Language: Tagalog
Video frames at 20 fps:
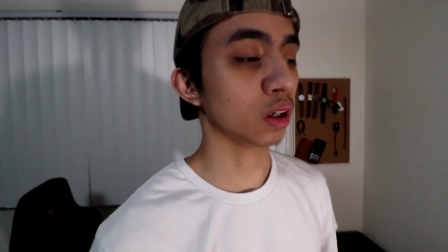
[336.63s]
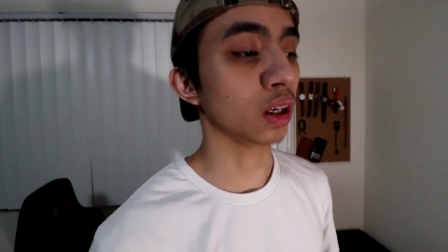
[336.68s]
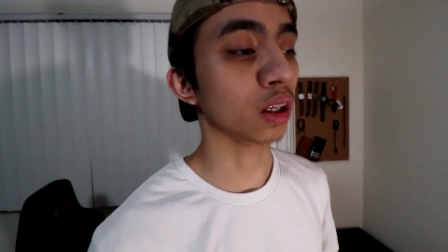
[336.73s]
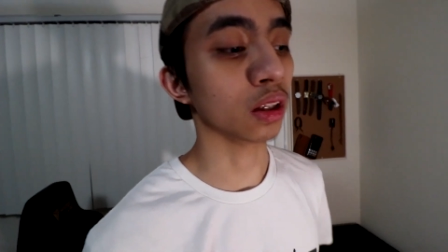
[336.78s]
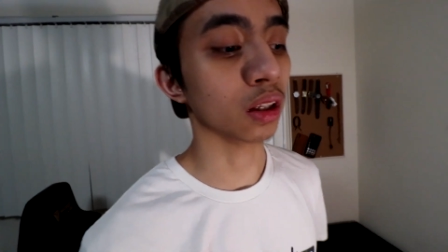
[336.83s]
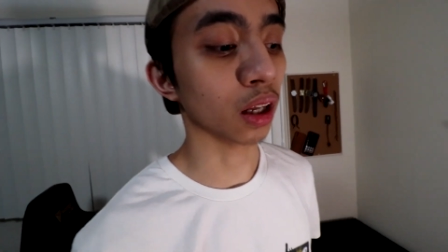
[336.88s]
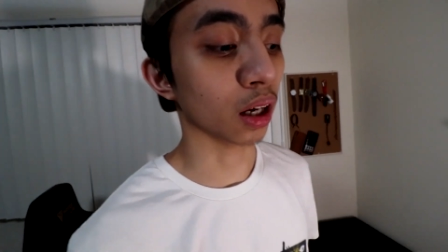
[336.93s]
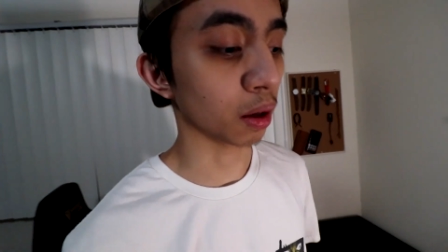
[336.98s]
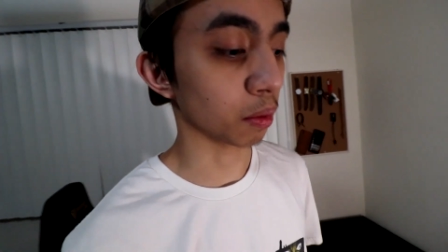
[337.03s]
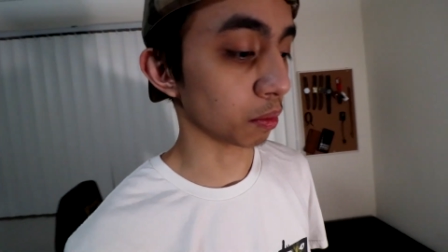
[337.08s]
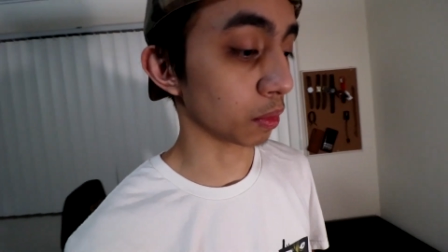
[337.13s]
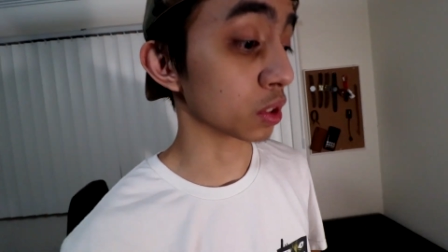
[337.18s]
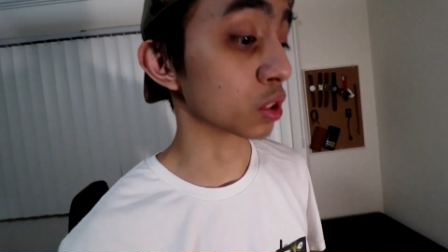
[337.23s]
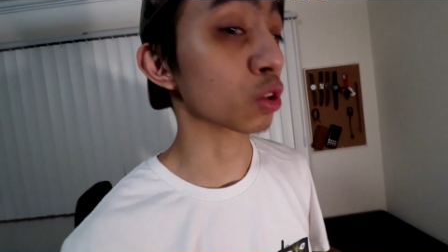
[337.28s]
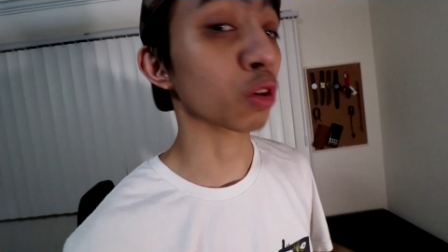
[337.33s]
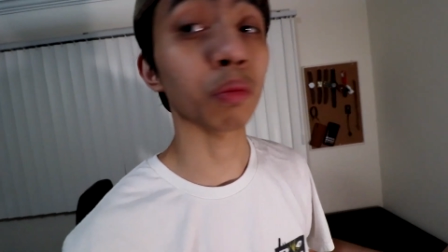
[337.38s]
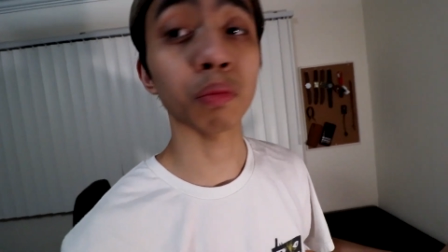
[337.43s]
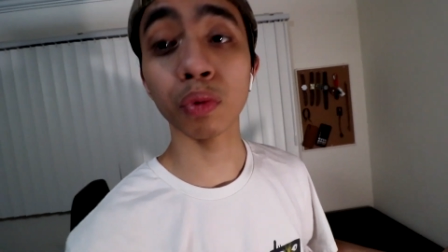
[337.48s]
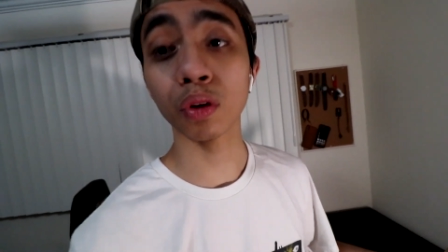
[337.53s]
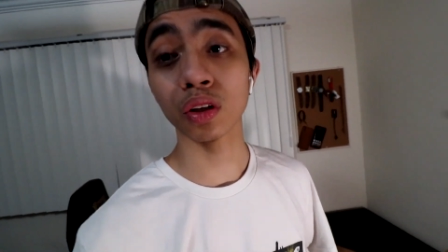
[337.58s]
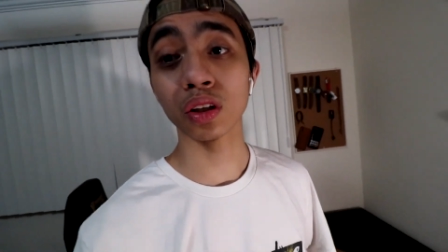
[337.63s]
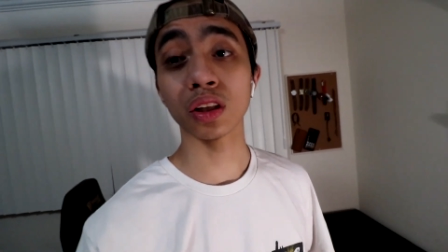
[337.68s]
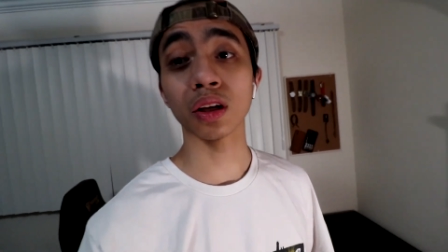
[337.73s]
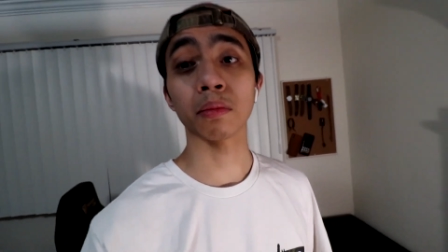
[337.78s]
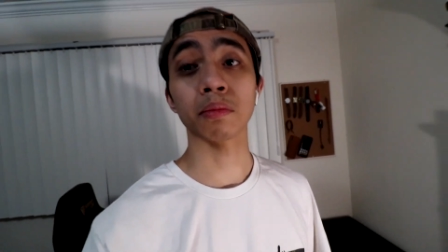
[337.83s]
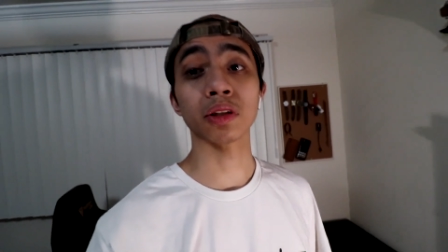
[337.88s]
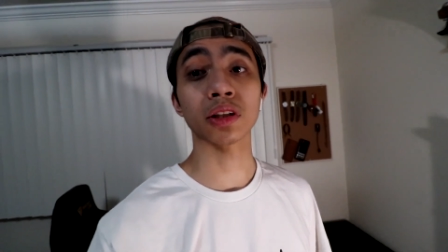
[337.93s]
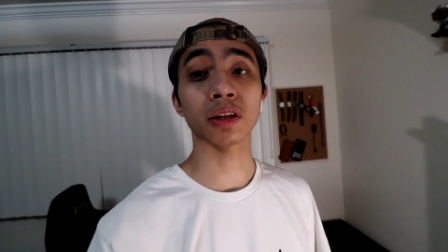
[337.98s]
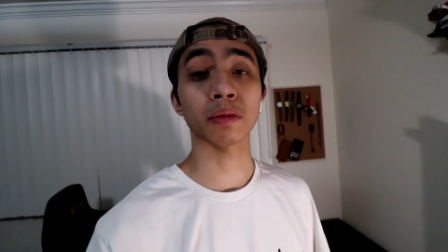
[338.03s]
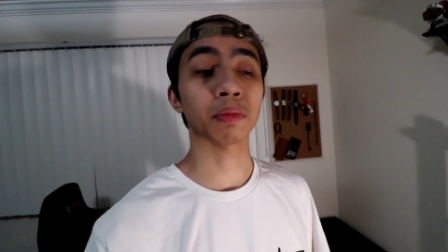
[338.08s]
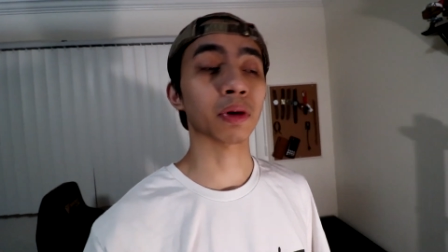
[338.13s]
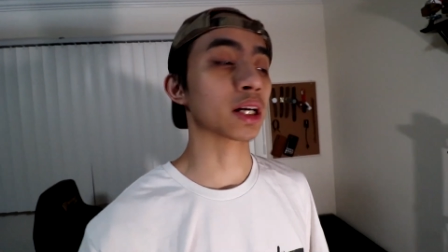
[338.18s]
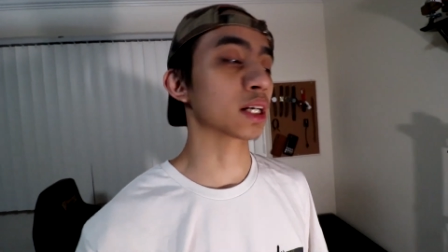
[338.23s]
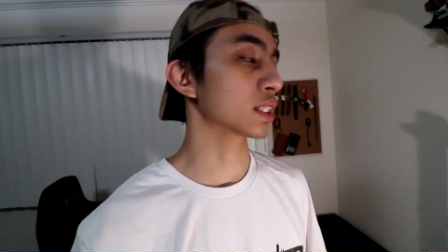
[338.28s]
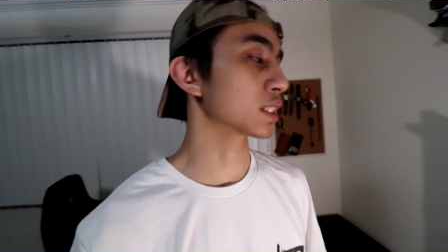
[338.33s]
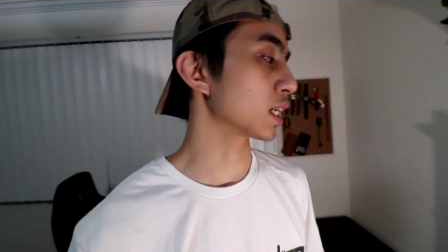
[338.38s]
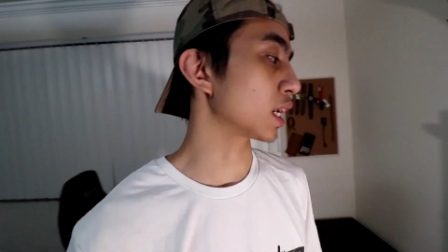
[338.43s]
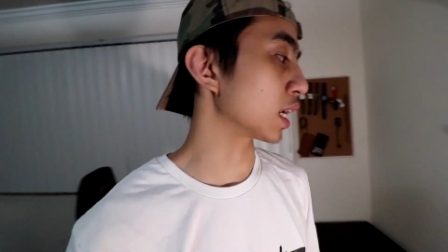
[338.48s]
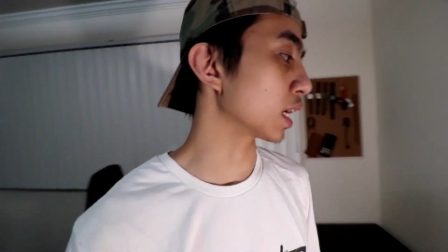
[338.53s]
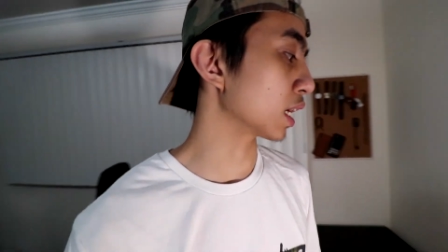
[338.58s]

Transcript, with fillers: And uh, mas comfortable siya para sa